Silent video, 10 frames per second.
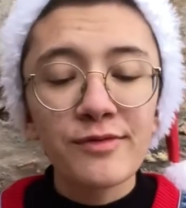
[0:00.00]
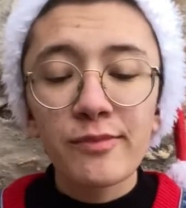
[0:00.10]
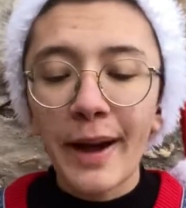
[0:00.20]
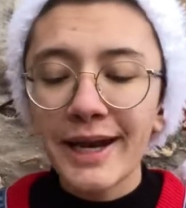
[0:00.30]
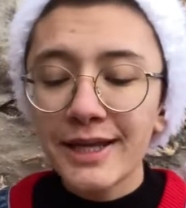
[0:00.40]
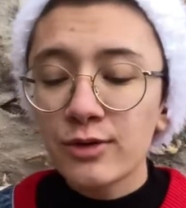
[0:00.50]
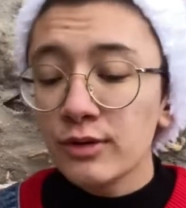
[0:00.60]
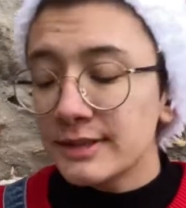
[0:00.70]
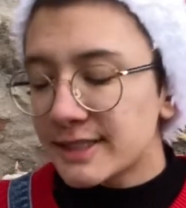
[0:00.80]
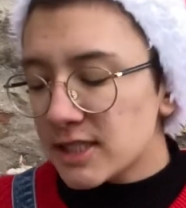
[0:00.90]
vous parler
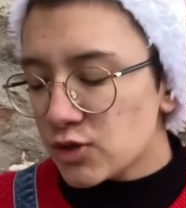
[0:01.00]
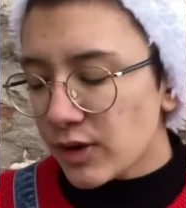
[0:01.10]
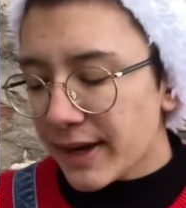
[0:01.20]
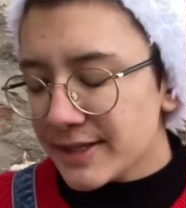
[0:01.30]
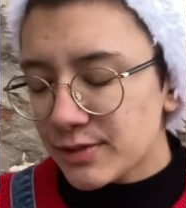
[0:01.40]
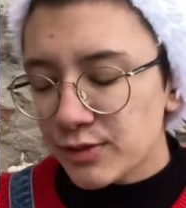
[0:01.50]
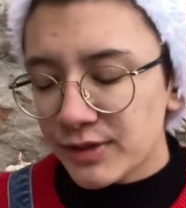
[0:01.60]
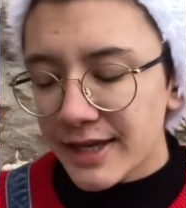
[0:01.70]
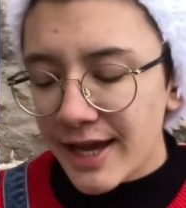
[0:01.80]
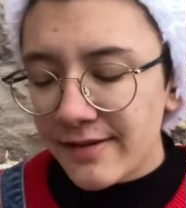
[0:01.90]
de Si je reste de
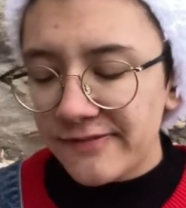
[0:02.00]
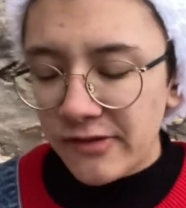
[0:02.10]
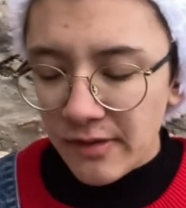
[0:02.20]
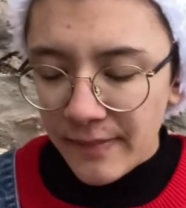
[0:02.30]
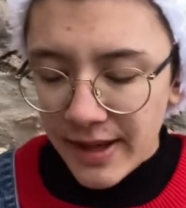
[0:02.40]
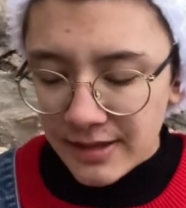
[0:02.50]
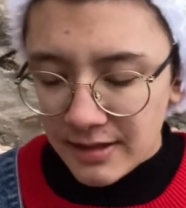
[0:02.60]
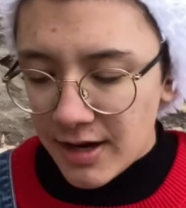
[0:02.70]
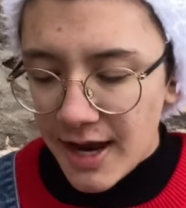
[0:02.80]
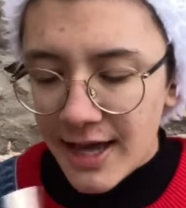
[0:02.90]
Gail Forman.
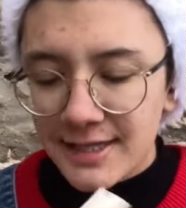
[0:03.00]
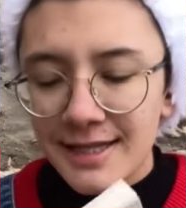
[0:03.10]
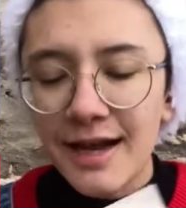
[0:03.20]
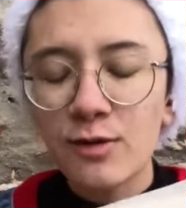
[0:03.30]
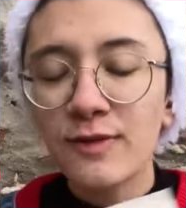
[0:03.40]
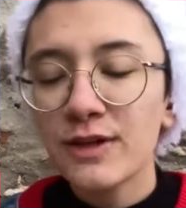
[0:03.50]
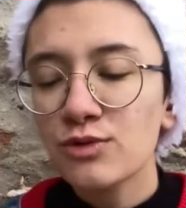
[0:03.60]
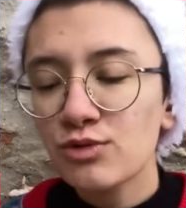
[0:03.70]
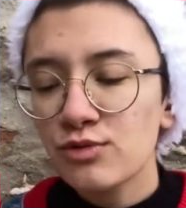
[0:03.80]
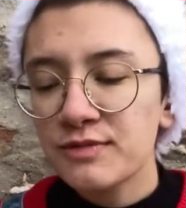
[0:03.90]
Là c'est la
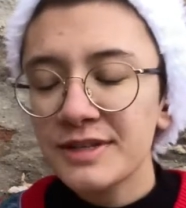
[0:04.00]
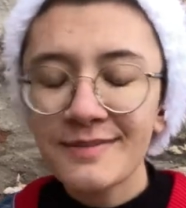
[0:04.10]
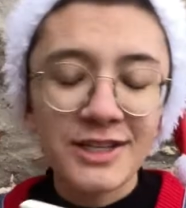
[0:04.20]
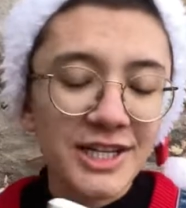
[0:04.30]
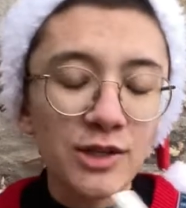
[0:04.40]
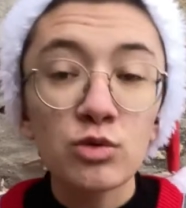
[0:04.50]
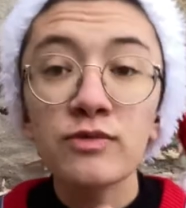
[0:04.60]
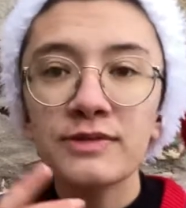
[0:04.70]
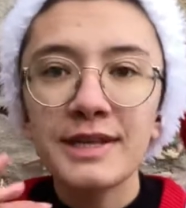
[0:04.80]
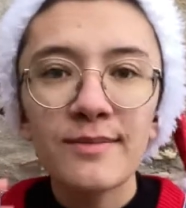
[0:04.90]
couverture du film et je la
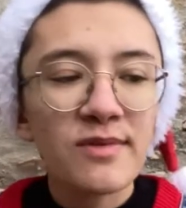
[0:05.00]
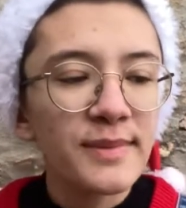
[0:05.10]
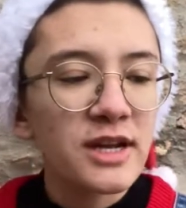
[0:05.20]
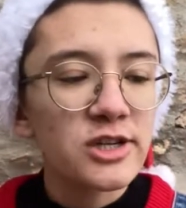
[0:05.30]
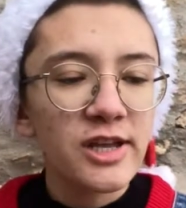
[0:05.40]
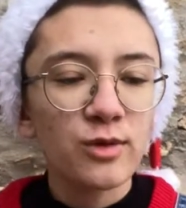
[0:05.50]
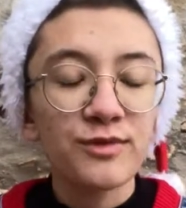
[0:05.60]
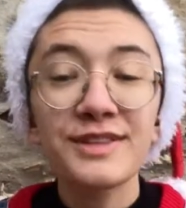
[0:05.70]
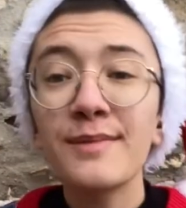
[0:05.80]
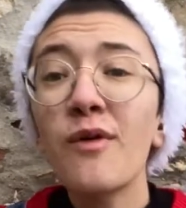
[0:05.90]
trouve tellement belle, je la
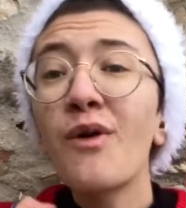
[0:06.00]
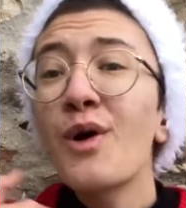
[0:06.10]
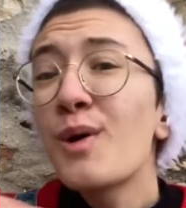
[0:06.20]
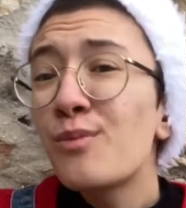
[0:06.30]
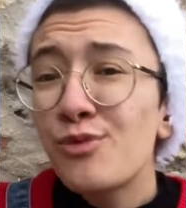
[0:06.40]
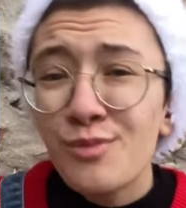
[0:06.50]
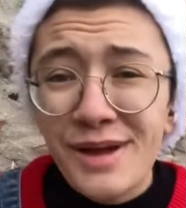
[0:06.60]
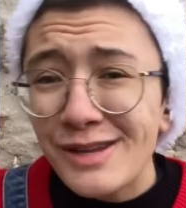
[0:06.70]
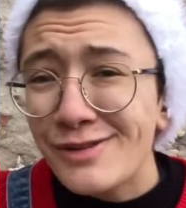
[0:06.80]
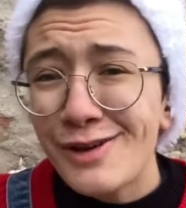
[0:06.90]
trouve tellement plus
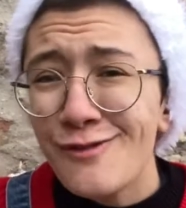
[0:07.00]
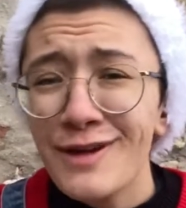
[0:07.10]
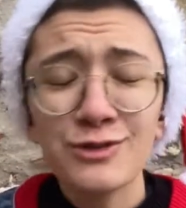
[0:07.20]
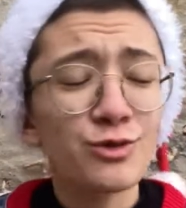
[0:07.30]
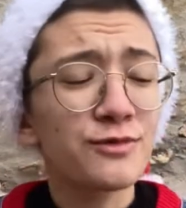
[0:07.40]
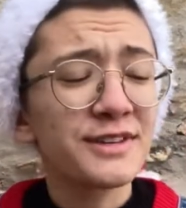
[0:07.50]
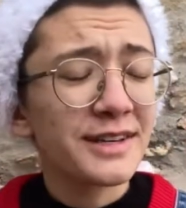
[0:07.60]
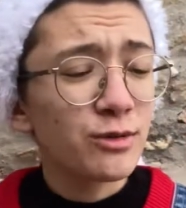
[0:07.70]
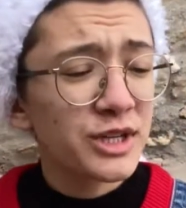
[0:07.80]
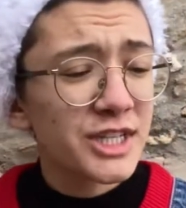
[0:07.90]
belle que la couverture
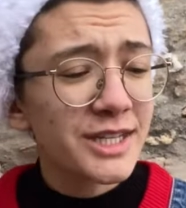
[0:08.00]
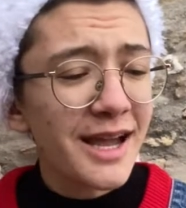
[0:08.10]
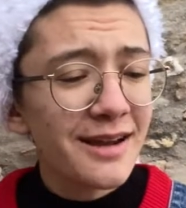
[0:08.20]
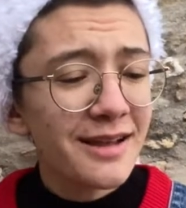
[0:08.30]
originale.